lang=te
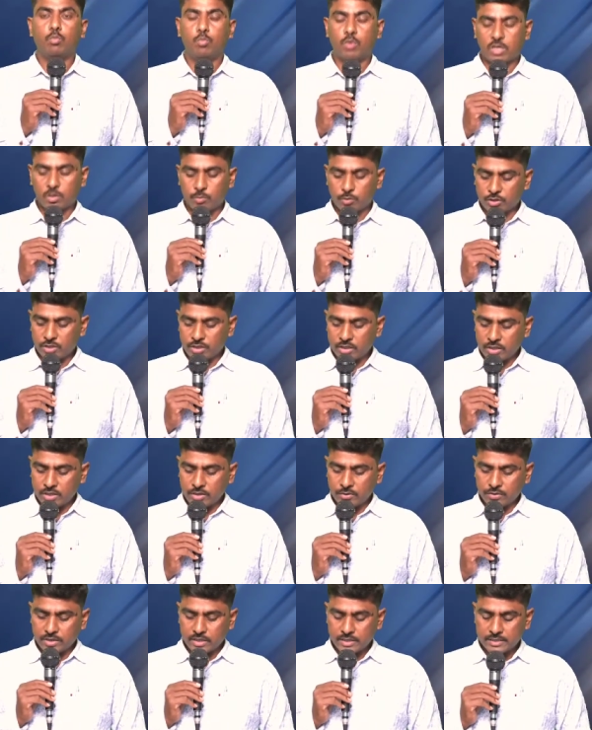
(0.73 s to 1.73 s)
మొట్టమొదటిగా ఈ
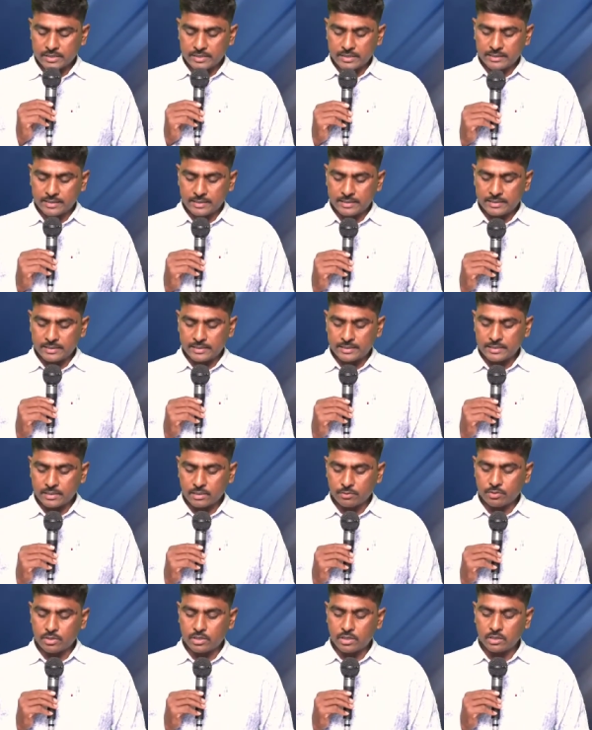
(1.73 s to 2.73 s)
అవకాశాన్ని
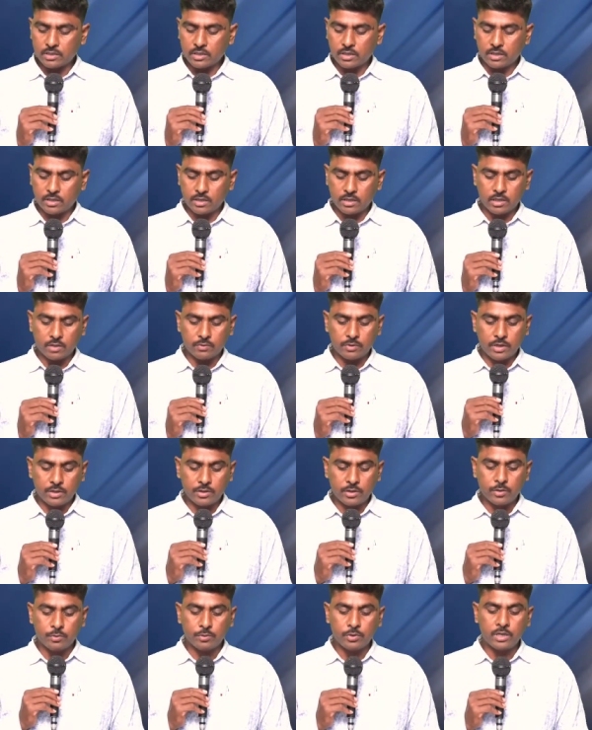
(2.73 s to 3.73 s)
దయచేసినటువంటి తండ్రి అయినటువంటి
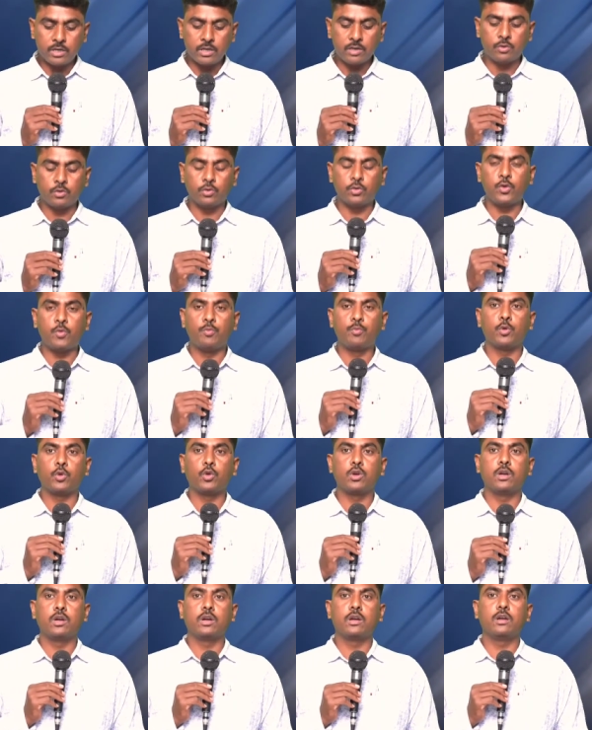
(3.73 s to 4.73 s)
దేవునికి
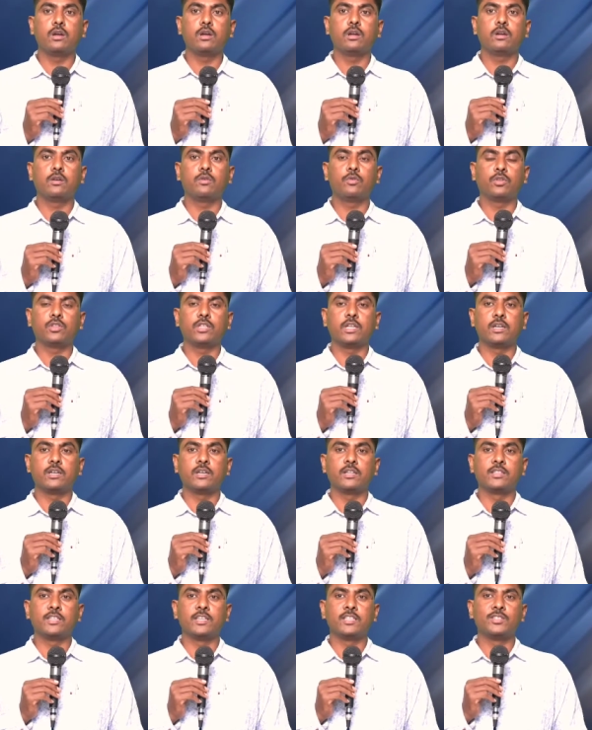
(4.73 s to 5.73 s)
హృదయపూర్వకంగా
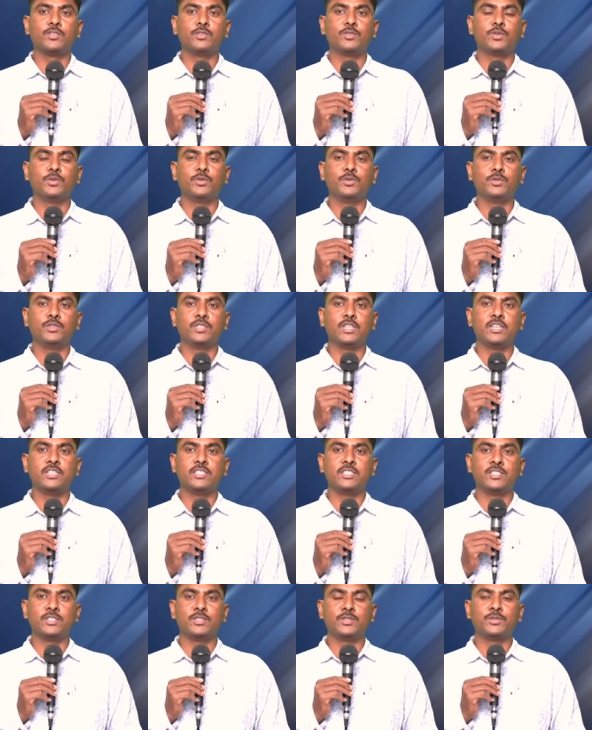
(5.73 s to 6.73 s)
కృతజ్ఞతాస్థుతులు
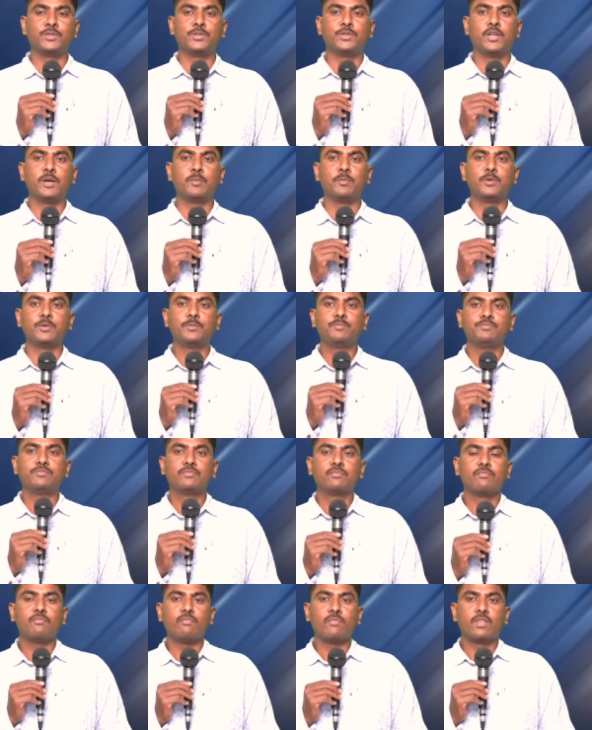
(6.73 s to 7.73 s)
తెలియజేస్తుంటున్నాము
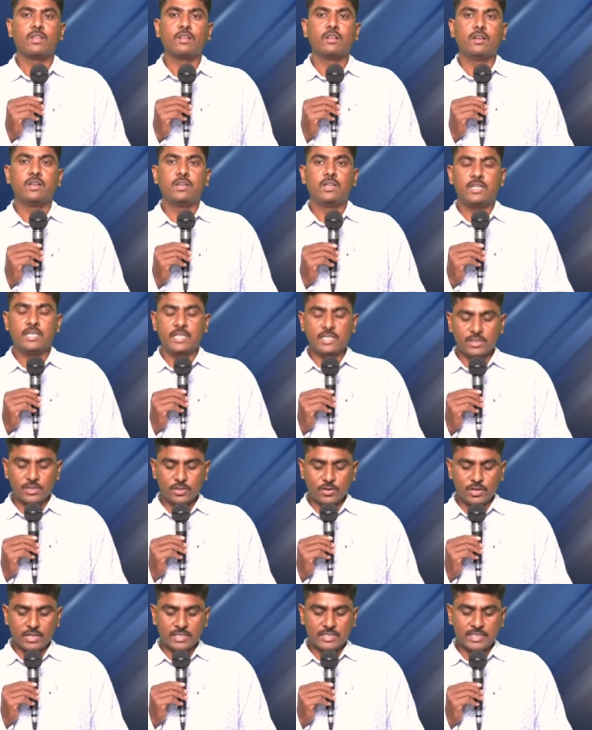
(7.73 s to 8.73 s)
ఎంతో
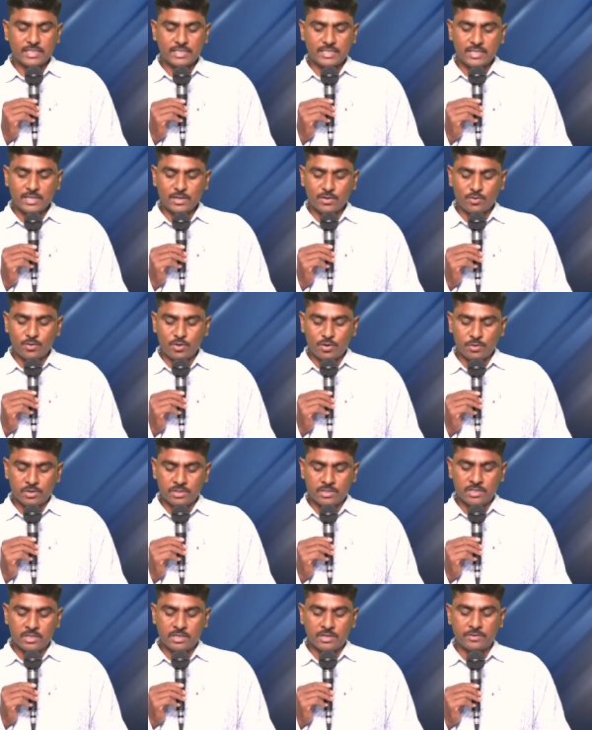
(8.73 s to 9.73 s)
ఆసక్తిగా కూడి
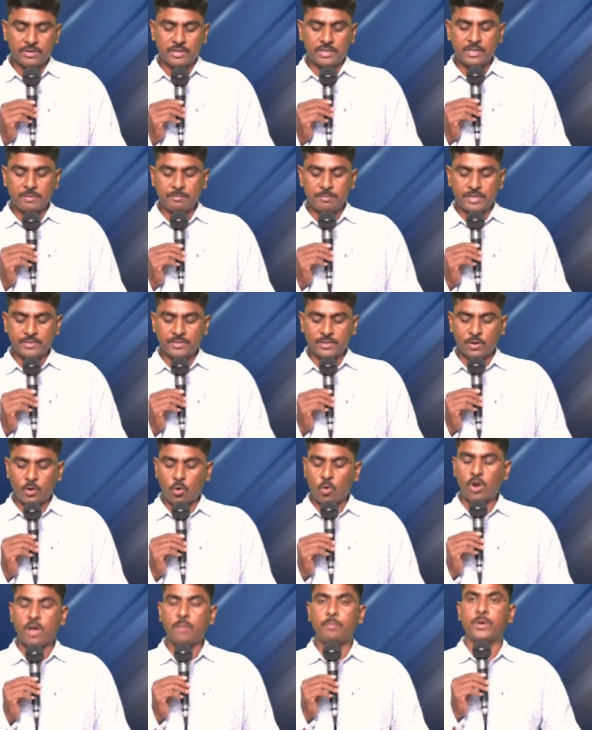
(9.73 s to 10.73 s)
వచ్చినటువంటి మీ అందరికి
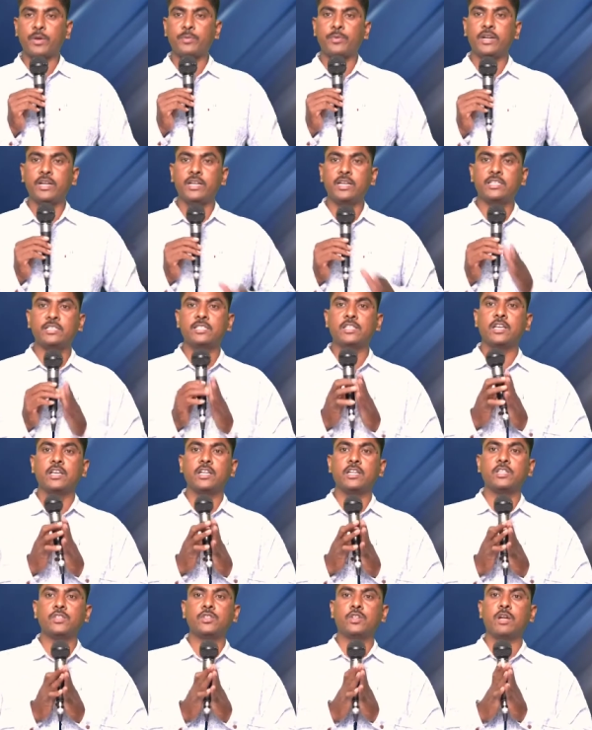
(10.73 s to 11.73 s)
కూడా ప్రభైన ఎస్ఏ
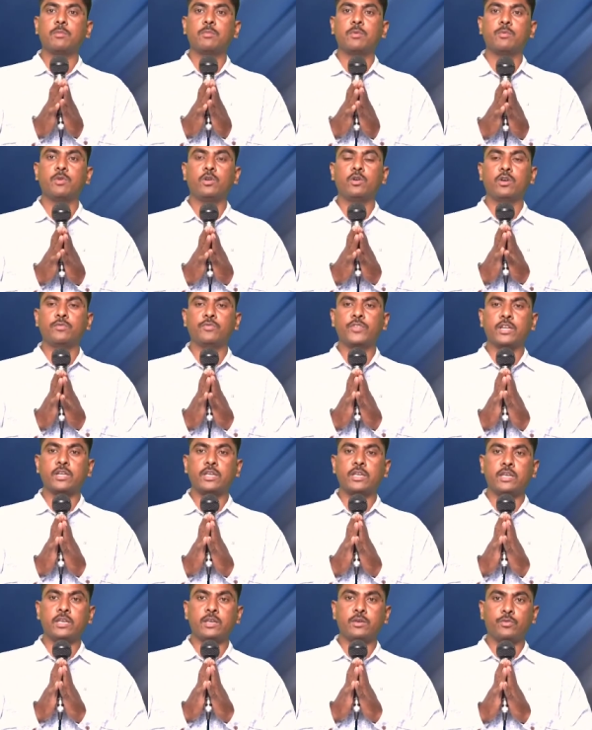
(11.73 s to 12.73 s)
క్రీస్తు నామంలో
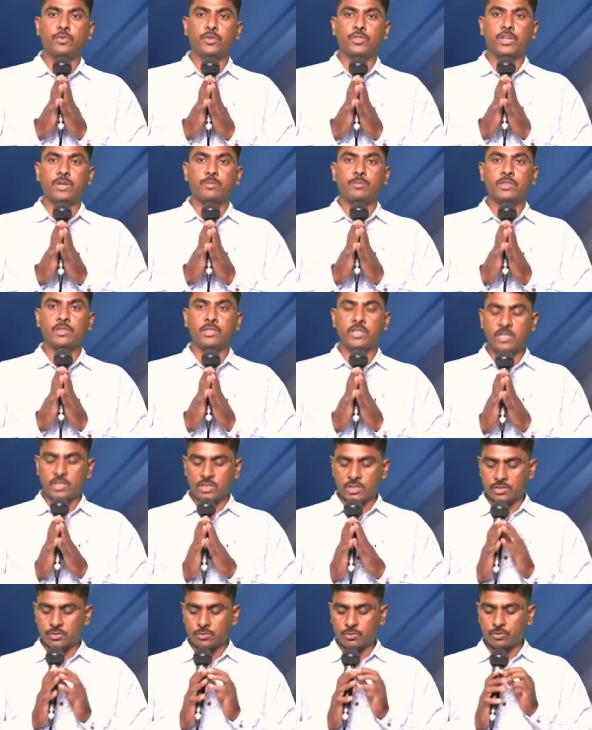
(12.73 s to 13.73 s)
అందరికీ వందనమ్మలు
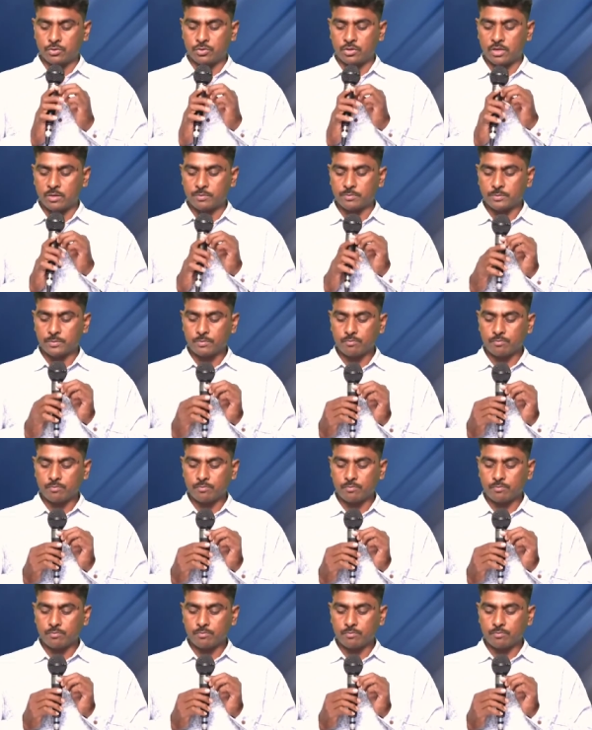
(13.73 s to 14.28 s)
తెలియజేసుకుంటున్నాము